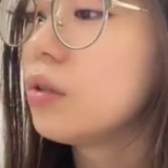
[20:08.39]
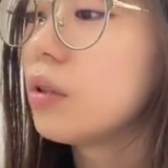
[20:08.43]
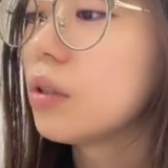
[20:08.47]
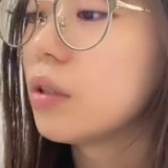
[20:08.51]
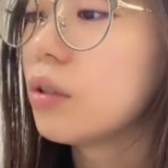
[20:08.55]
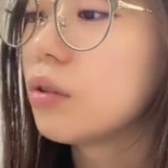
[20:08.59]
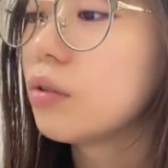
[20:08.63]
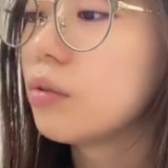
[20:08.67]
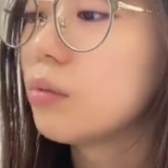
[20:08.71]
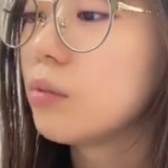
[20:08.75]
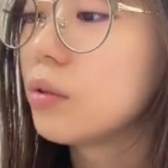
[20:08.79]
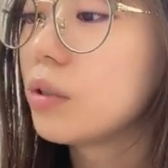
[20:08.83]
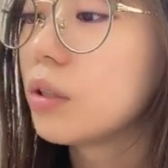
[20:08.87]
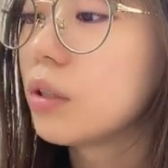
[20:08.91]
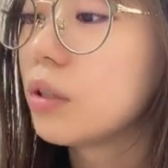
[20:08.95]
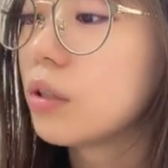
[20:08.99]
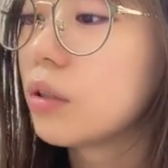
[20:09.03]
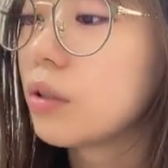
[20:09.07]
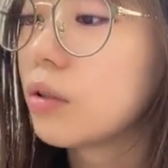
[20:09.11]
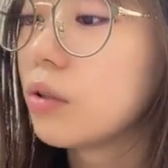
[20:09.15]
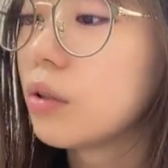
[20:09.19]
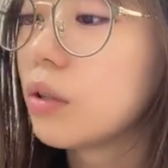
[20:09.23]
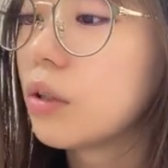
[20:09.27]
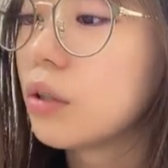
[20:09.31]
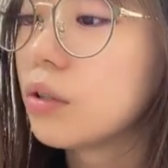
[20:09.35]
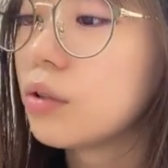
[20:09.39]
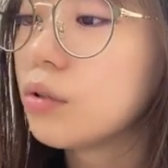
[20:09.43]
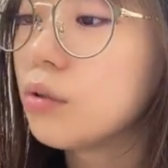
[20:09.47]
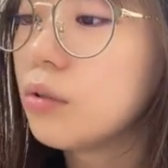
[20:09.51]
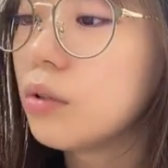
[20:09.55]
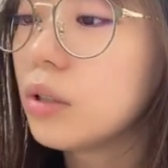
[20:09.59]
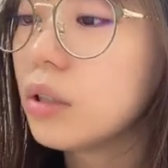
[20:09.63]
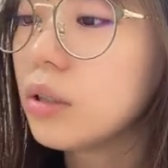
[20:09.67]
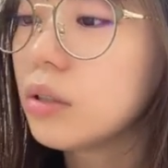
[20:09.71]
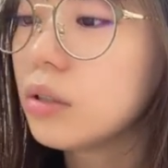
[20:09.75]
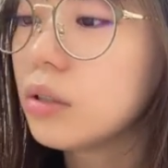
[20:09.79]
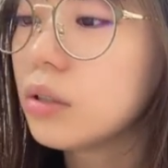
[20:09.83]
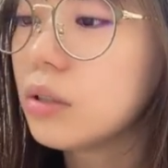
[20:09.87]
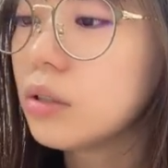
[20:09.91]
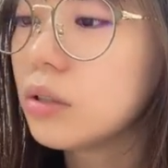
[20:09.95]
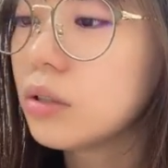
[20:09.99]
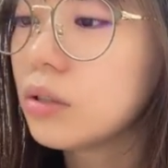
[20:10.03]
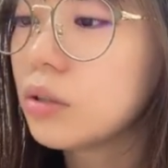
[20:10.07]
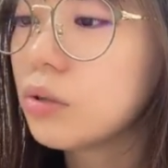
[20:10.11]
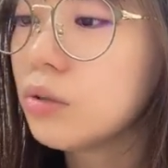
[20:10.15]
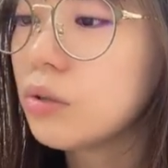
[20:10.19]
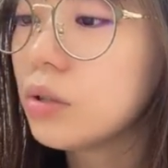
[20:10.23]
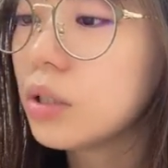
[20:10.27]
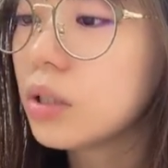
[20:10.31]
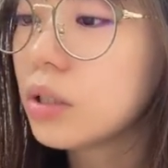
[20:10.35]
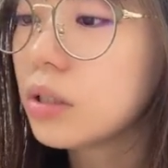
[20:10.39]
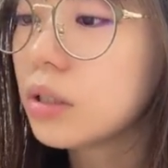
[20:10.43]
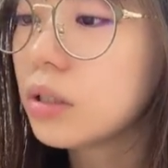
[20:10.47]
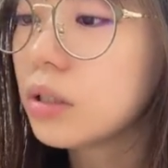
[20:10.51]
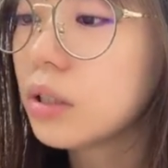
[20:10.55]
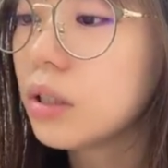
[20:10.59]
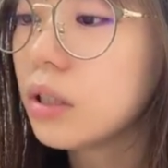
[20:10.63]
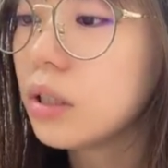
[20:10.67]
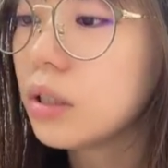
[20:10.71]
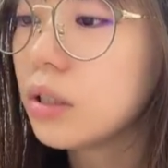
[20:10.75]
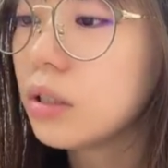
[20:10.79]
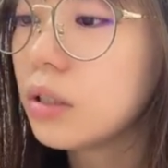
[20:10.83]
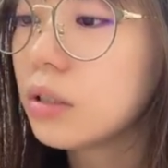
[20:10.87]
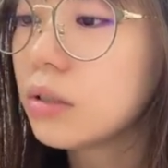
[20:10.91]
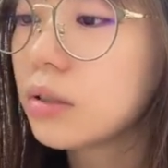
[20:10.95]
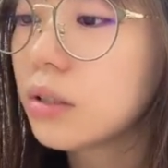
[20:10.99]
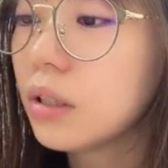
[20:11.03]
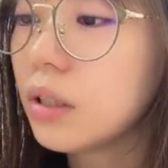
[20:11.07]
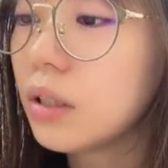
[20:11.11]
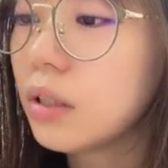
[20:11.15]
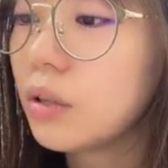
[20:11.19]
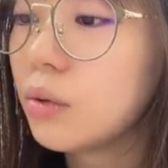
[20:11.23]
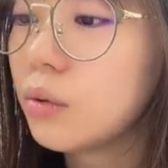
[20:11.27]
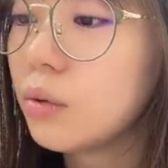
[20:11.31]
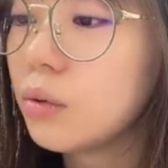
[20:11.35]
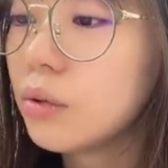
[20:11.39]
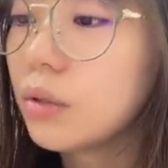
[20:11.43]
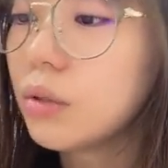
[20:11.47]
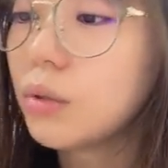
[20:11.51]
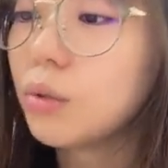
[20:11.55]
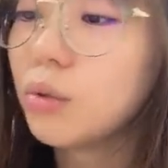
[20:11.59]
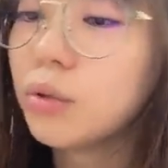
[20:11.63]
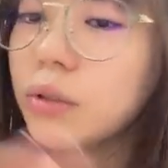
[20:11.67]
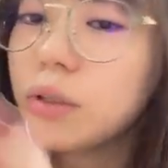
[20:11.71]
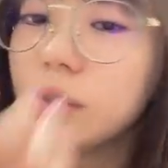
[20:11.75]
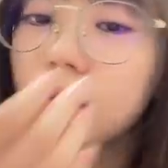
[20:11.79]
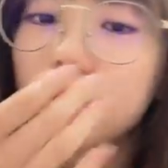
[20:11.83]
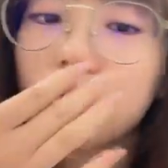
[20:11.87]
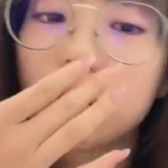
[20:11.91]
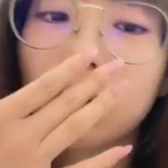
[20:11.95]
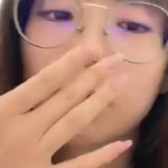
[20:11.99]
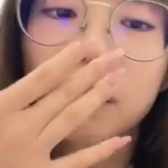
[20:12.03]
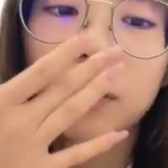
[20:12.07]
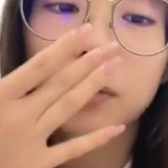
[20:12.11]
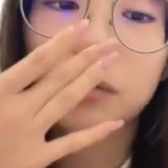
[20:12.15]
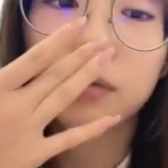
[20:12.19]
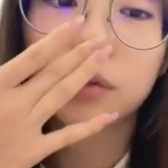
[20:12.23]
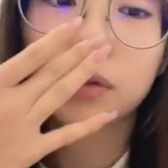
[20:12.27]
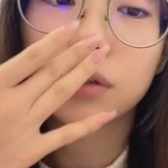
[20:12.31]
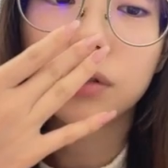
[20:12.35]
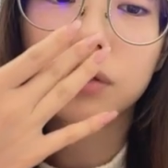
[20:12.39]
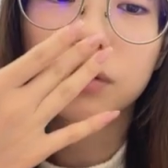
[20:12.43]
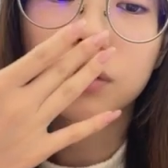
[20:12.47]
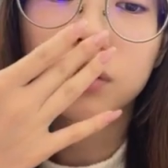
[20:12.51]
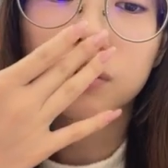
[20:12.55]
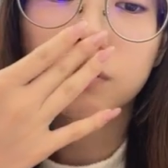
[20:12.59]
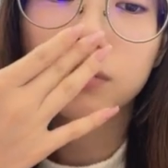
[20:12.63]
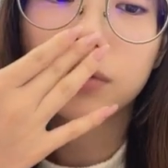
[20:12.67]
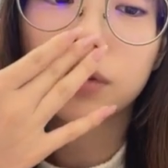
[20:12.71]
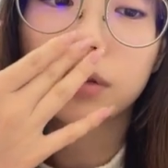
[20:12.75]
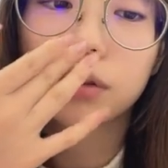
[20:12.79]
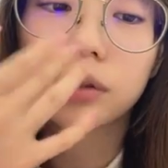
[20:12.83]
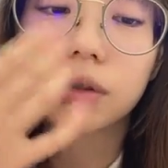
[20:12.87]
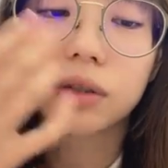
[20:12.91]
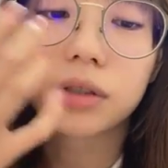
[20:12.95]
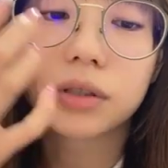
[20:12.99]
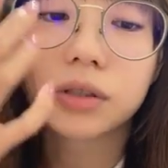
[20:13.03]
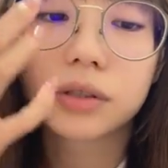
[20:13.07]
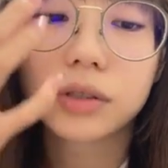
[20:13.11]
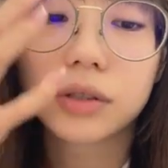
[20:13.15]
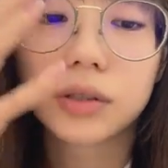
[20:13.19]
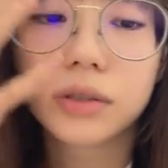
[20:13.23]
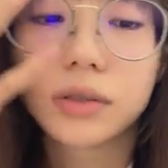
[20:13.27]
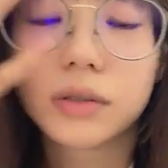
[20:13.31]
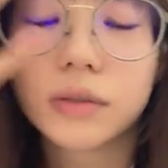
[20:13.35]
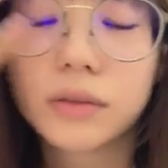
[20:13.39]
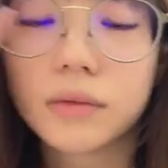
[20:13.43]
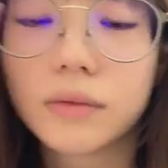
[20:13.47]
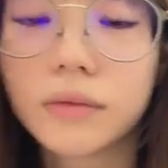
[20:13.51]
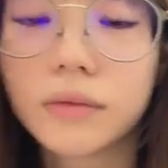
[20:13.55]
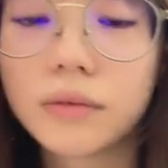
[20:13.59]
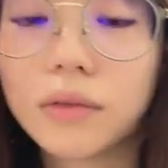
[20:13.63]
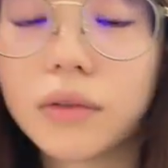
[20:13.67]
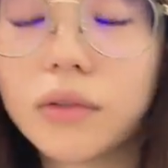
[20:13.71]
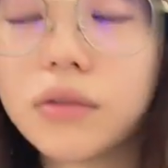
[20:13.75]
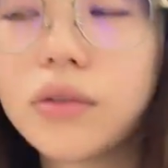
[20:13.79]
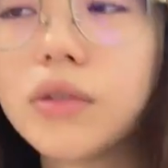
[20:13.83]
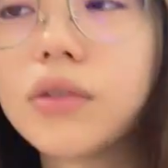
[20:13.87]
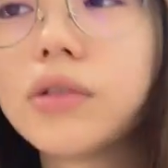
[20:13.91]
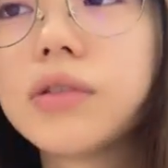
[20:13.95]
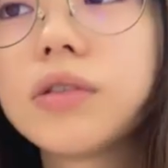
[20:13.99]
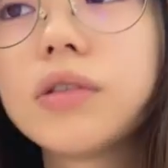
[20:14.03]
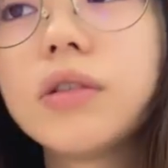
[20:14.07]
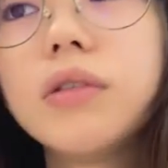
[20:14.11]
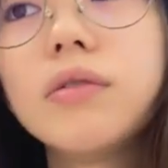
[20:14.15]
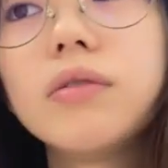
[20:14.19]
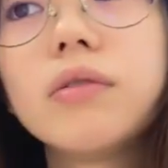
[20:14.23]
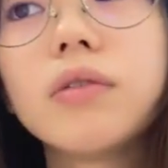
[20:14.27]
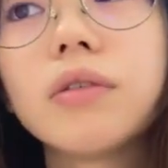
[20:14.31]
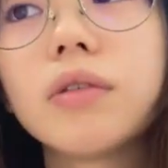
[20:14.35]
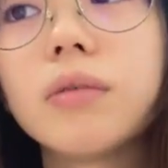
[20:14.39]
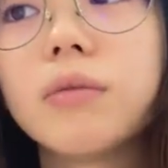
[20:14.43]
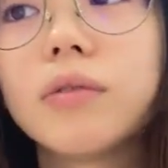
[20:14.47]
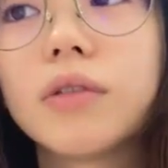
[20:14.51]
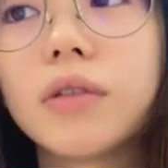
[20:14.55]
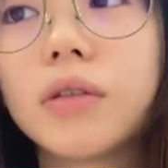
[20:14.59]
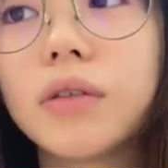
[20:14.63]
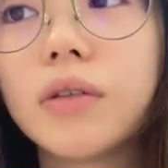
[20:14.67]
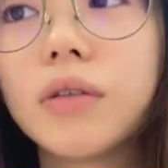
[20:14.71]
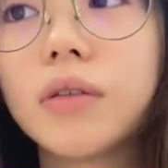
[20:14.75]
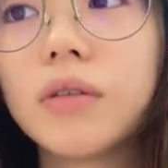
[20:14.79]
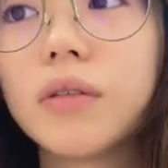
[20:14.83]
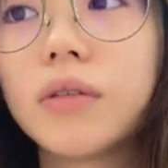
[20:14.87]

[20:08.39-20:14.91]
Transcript: うかなと思ったんだけどなんか腸活腸活系ってさなんかお昼に食べた方がいいって私見た気がしてあじゃあ違うかなみたいな